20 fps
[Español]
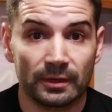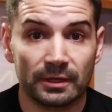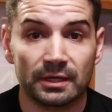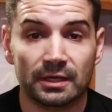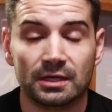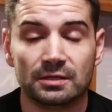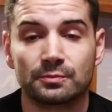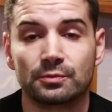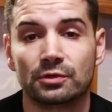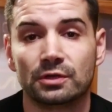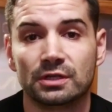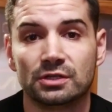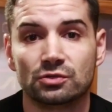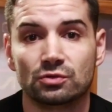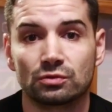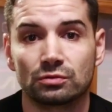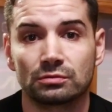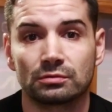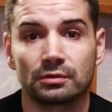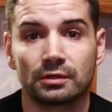Vallecas porque
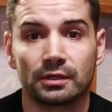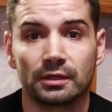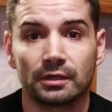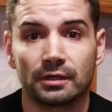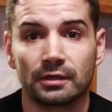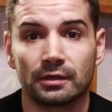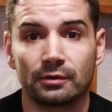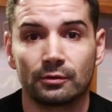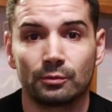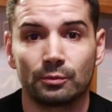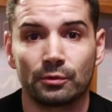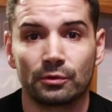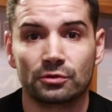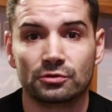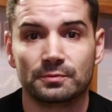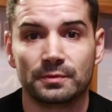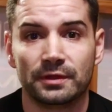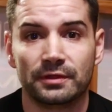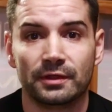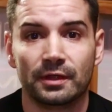es eh, un,
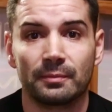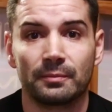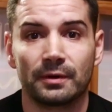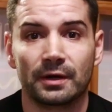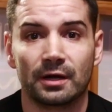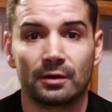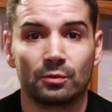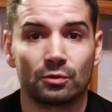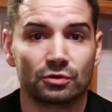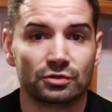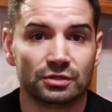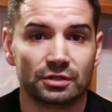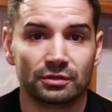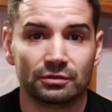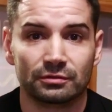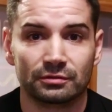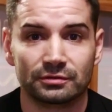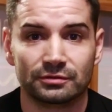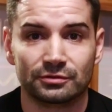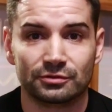pueblo especial para el
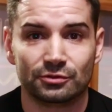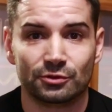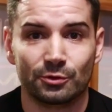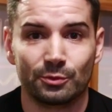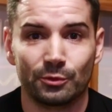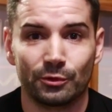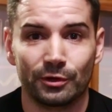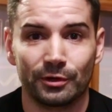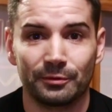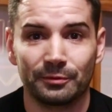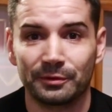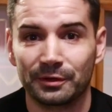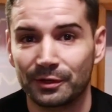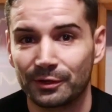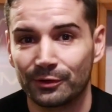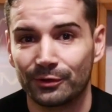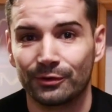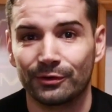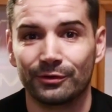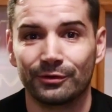boxeo. Esto es como el
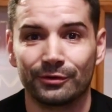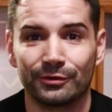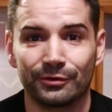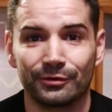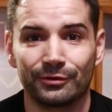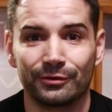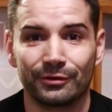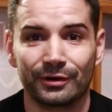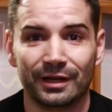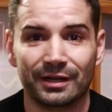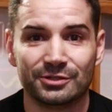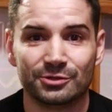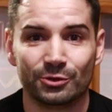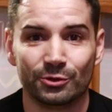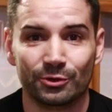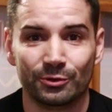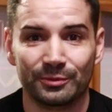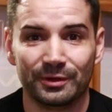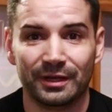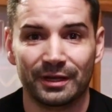vino o la
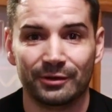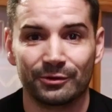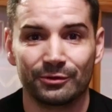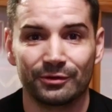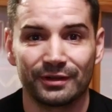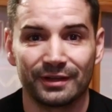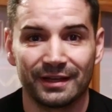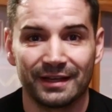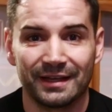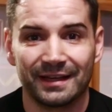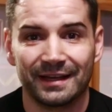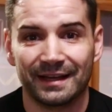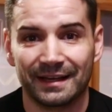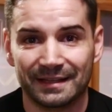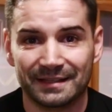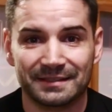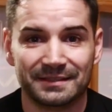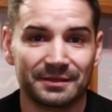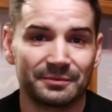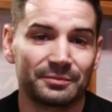gastronomía, ¿no?
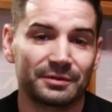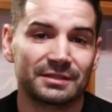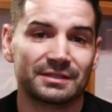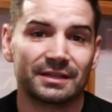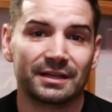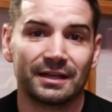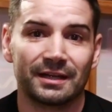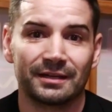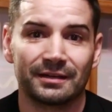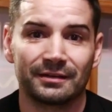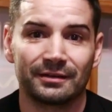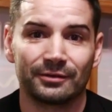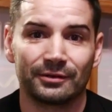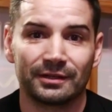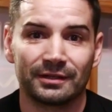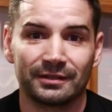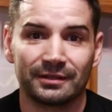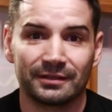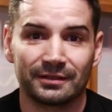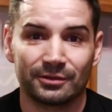Aquí siempre serán
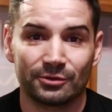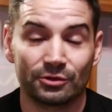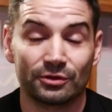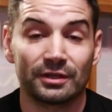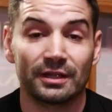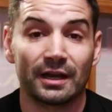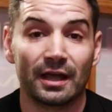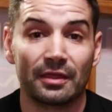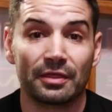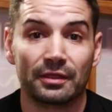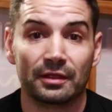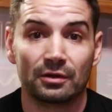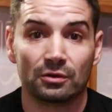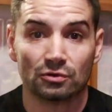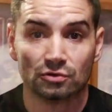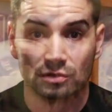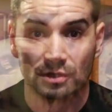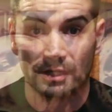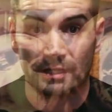eh, donde nacen los